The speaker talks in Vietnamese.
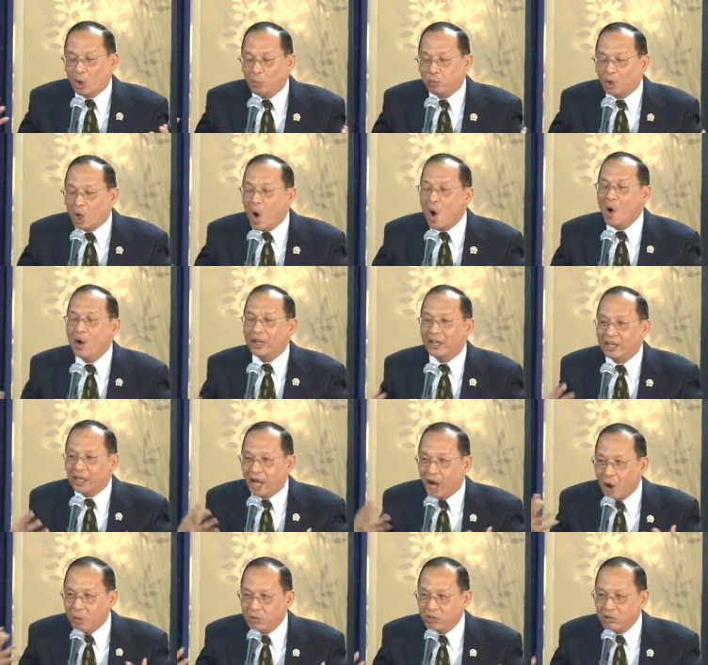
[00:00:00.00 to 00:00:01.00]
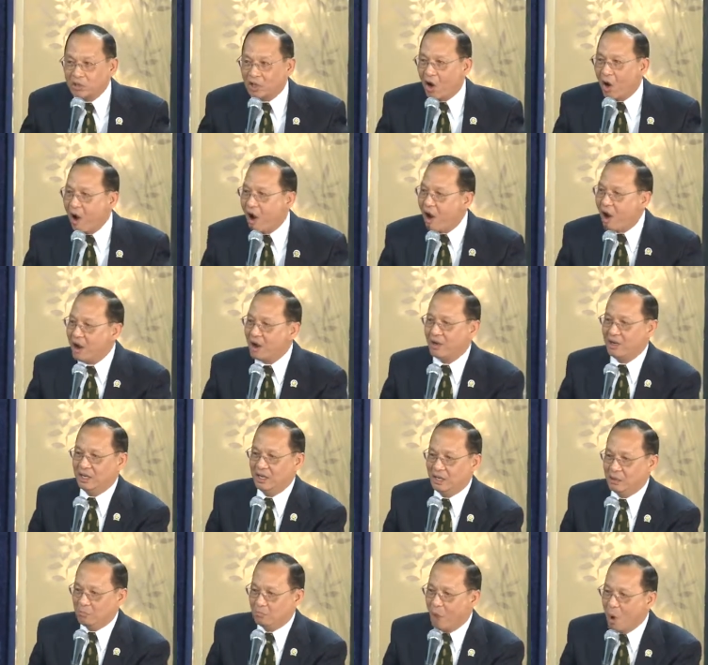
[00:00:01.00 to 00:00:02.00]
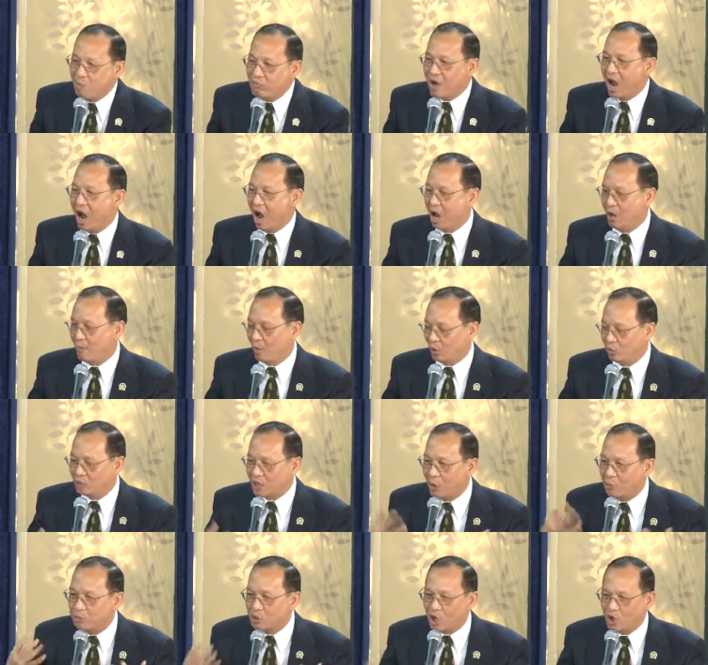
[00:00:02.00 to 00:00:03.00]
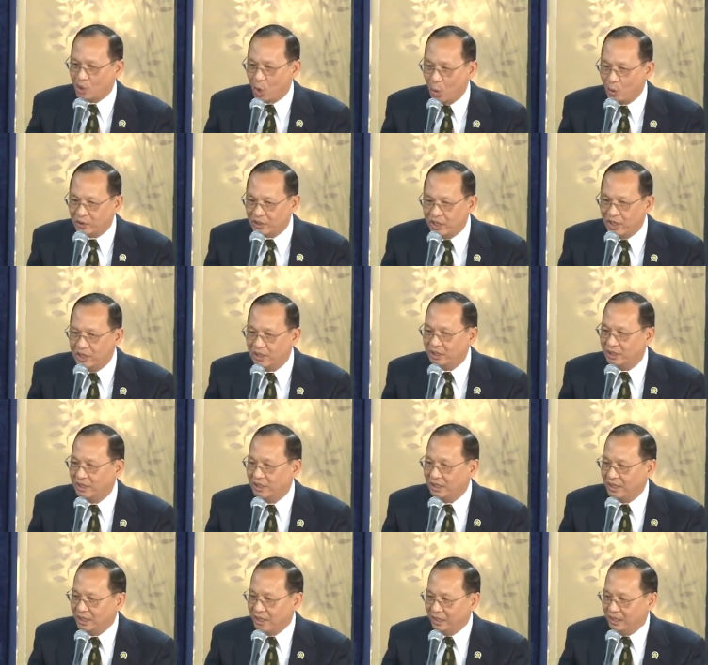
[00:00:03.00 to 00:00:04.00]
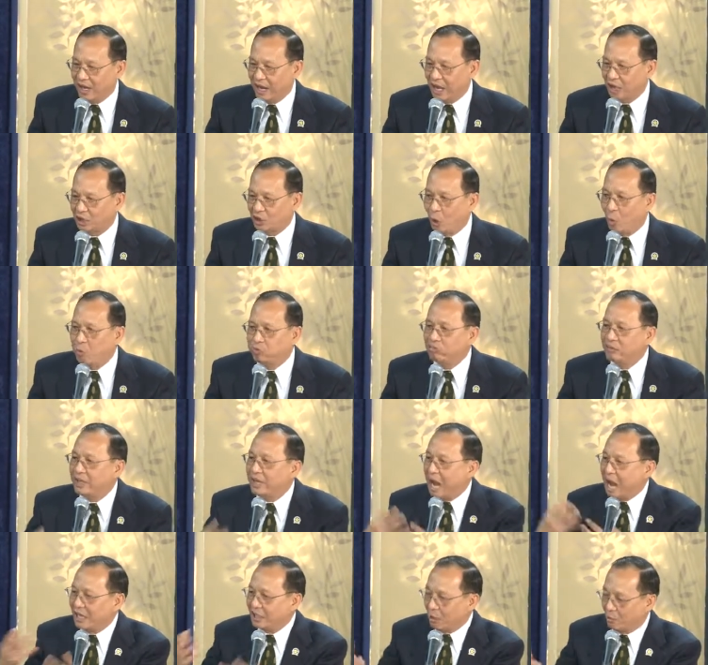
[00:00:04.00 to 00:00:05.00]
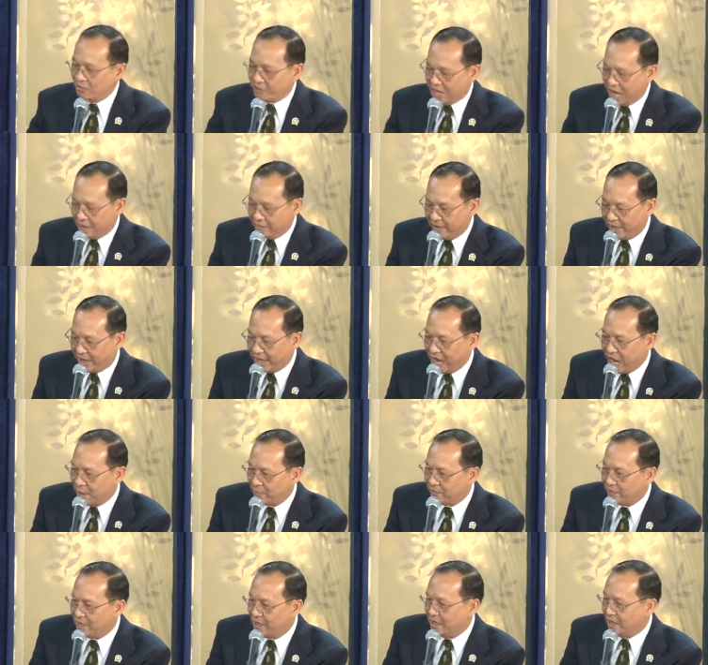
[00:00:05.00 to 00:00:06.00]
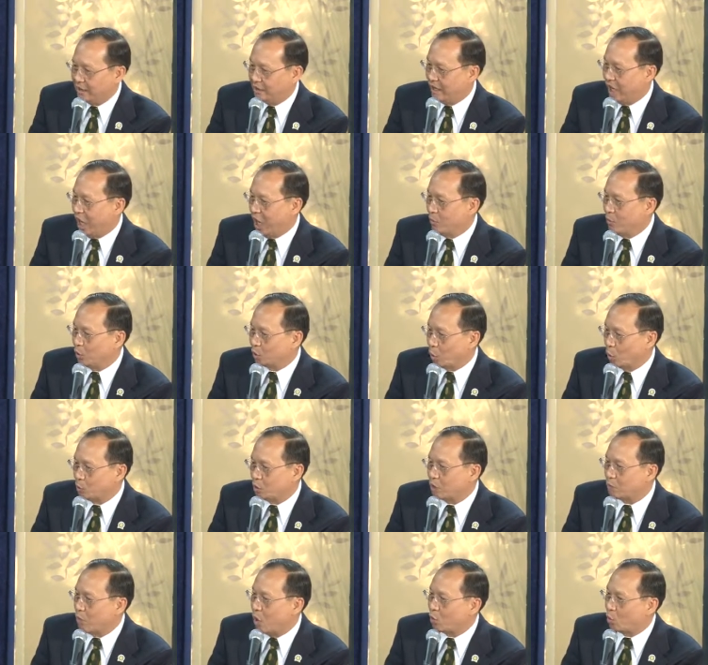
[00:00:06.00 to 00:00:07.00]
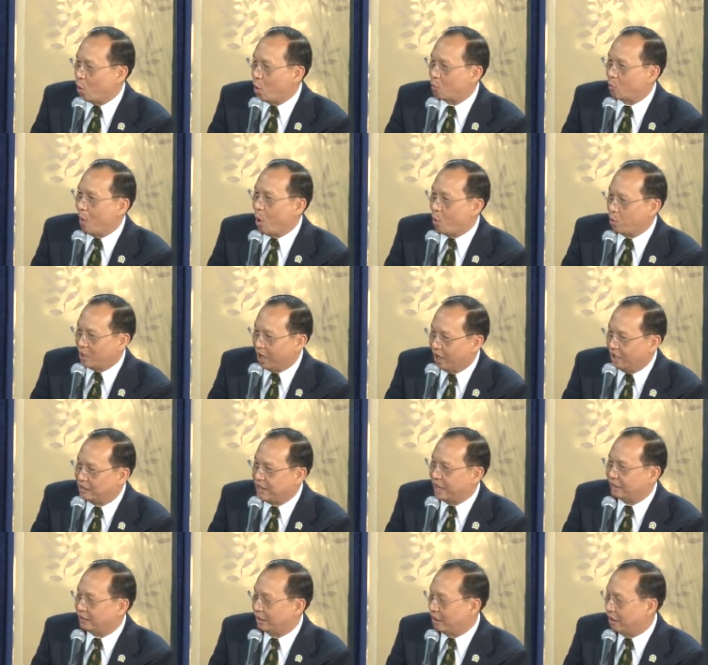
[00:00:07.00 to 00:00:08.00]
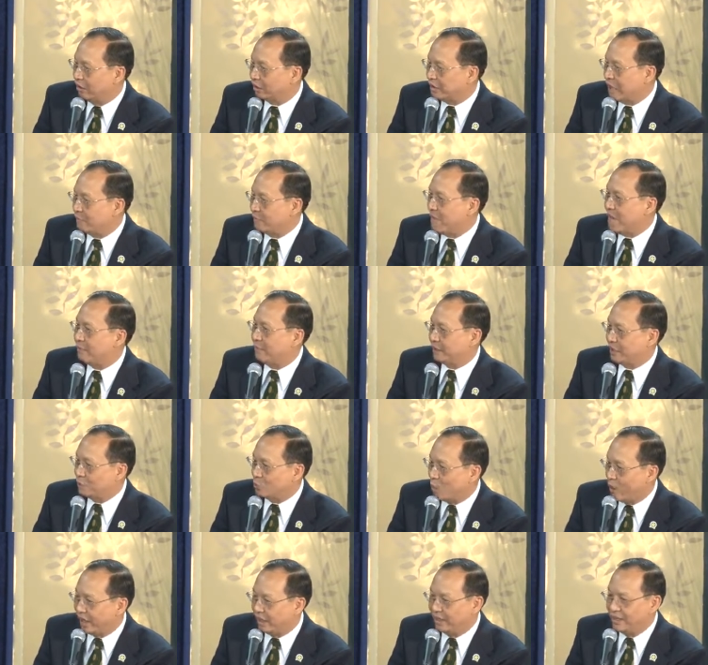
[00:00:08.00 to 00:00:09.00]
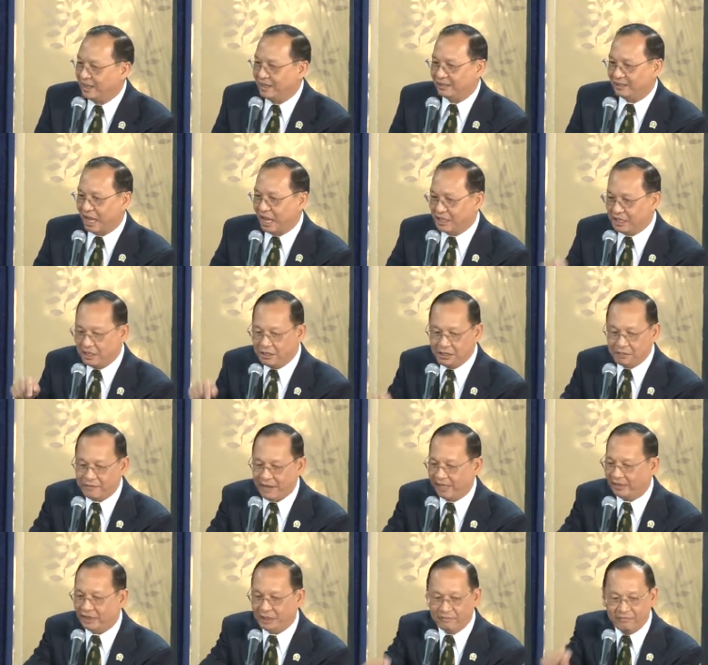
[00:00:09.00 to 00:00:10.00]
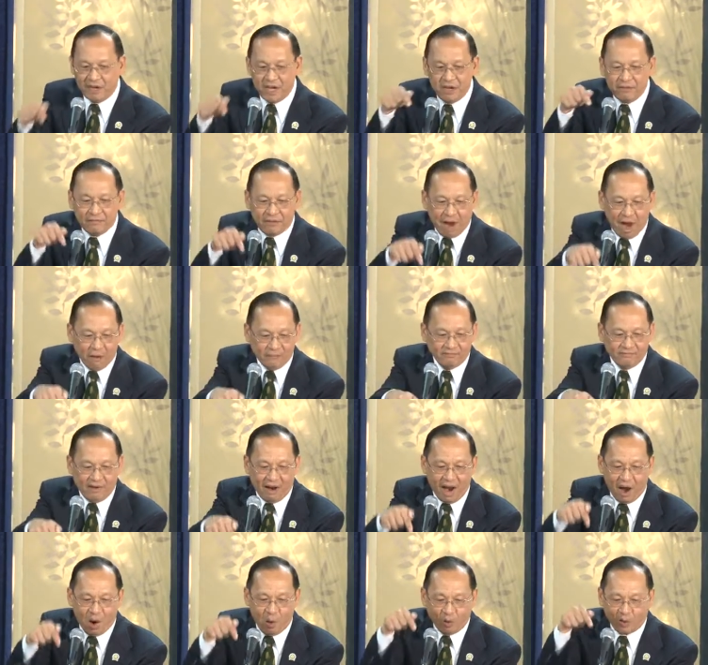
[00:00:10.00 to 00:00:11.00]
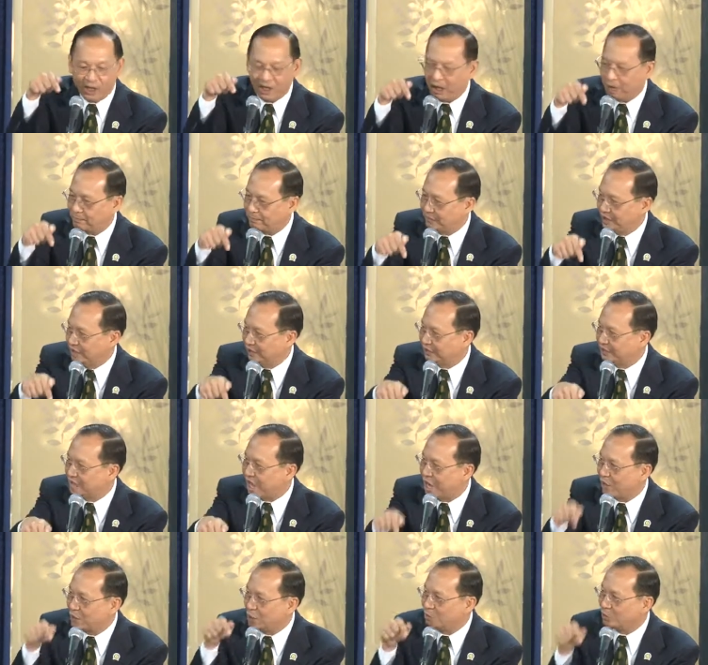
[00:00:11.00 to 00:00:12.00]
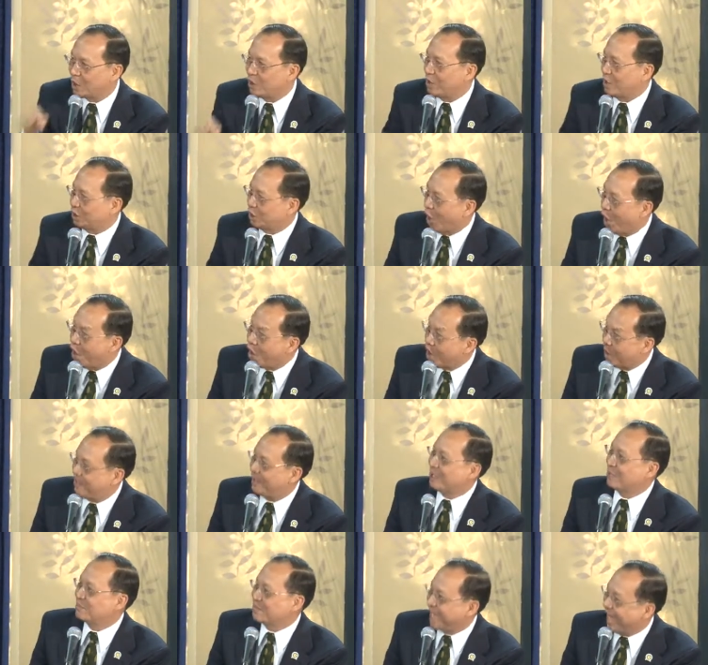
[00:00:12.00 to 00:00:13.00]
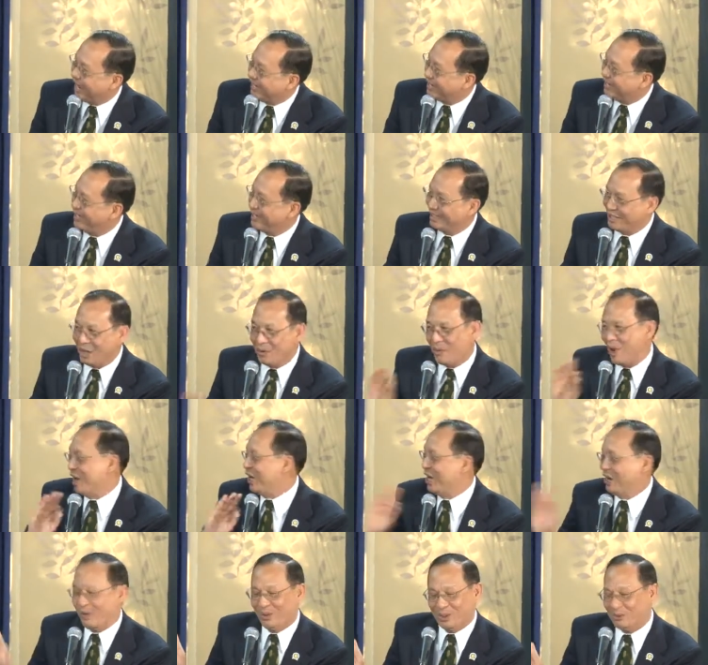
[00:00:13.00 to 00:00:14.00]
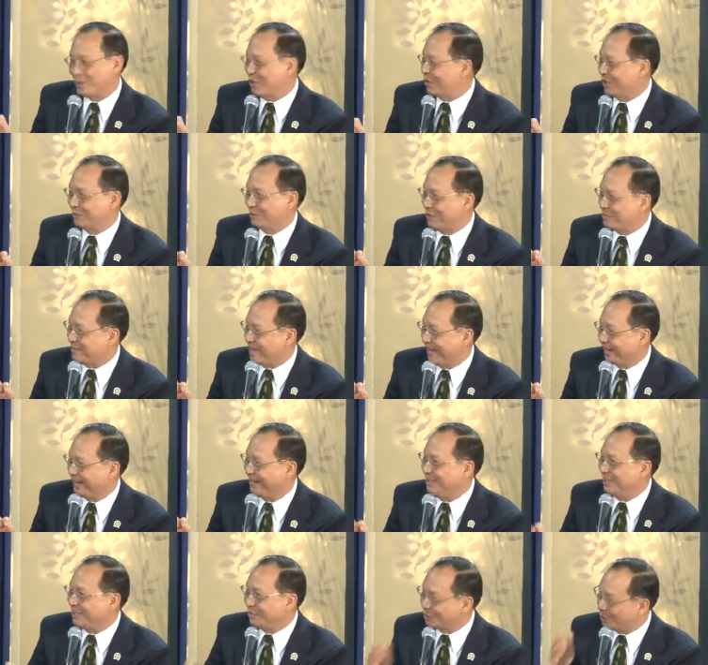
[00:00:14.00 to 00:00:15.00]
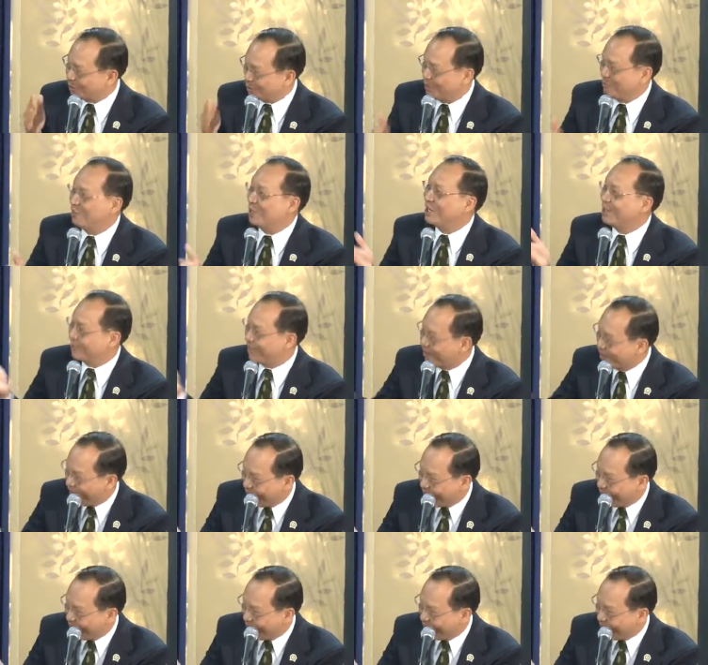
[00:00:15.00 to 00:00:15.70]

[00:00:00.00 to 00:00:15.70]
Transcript: chúng tôi không có mong đợi và cũng không có chủ trương là cùng với đảng cộng sản việt nam để mà tổ chức một cuộc bầu cử để từ đó tham gia vào chính quyền tại như như vậy thì vi phạm vào cái lập trường thứ hai của chúng tôi là thỏa hiệp với cộng sản điều đó điều đó chúng tôi không chấp nhận chúng tôi xin muốn được nói